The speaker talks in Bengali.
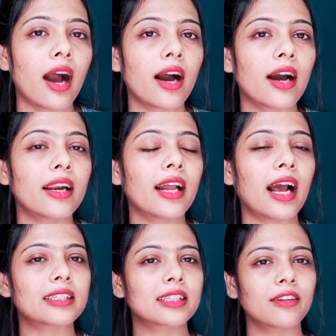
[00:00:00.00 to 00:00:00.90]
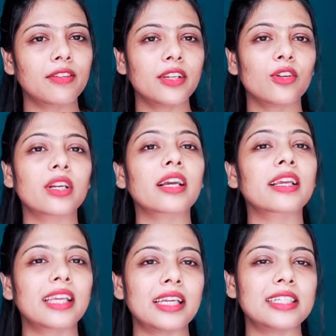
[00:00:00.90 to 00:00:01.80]
আর আজকে ভিডিওটা
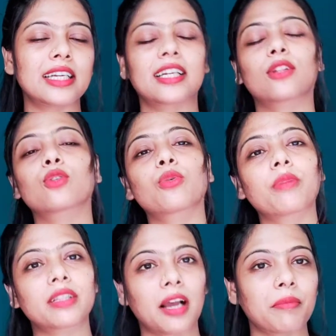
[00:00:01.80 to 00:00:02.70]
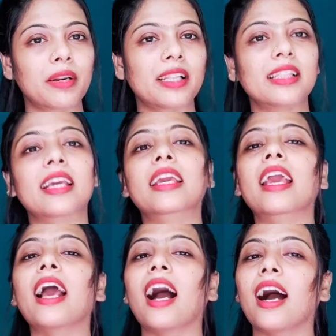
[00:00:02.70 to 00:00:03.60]
কি সেটা তো তোমরা থামনেল দেখে
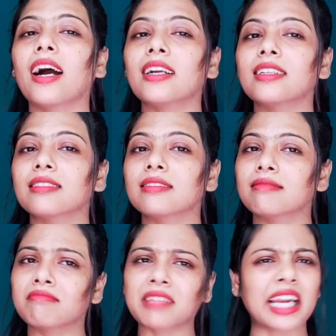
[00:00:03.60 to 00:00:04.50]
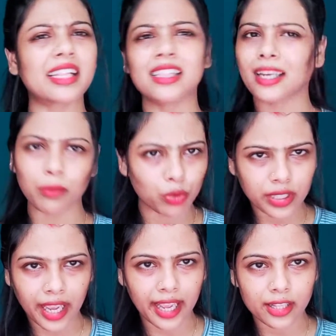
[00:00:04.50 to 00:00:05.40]
আর টাইটেল দেখে বুঝে
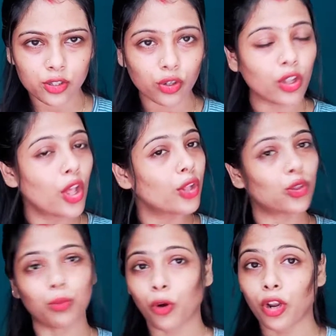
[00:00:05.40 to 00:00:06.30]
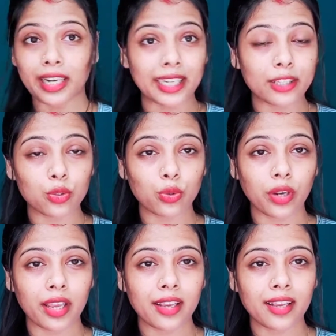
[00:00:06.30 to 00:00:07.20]
গেছো তো বলার কিচ্ছু
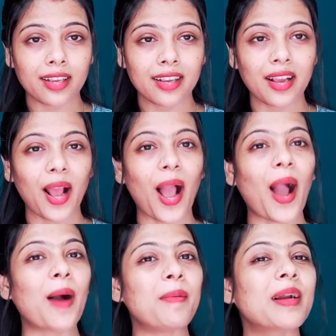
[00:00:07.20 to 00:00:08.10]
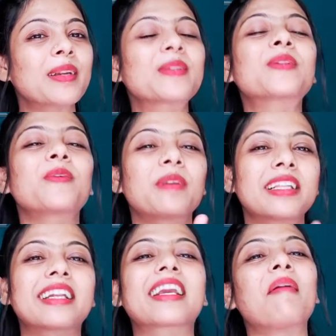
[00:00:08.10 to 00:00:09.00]
নেই আবার
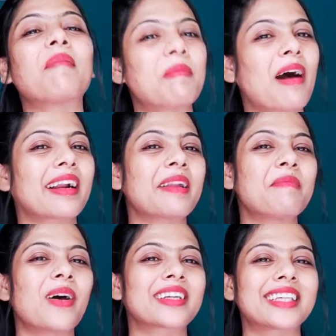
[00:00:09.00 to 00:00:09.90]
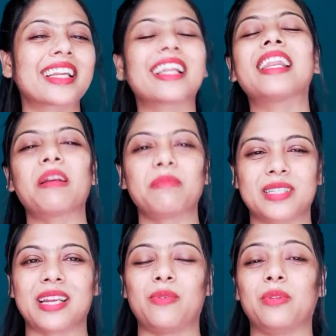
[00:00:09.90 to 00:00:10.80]
তোমাদেরকে আমার বাংলা ব্লগ চ্যানেল
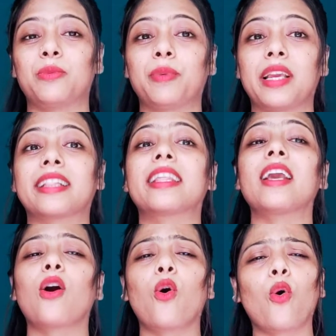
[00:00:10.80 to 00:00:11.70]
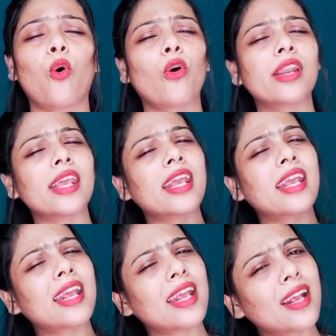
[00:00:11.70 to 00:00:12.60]
লাইফস্টাইল উইথ প্রিয়াতে
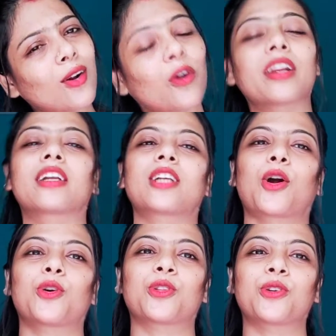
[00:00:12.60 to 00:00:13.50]
অনেক অনেক স্বাগত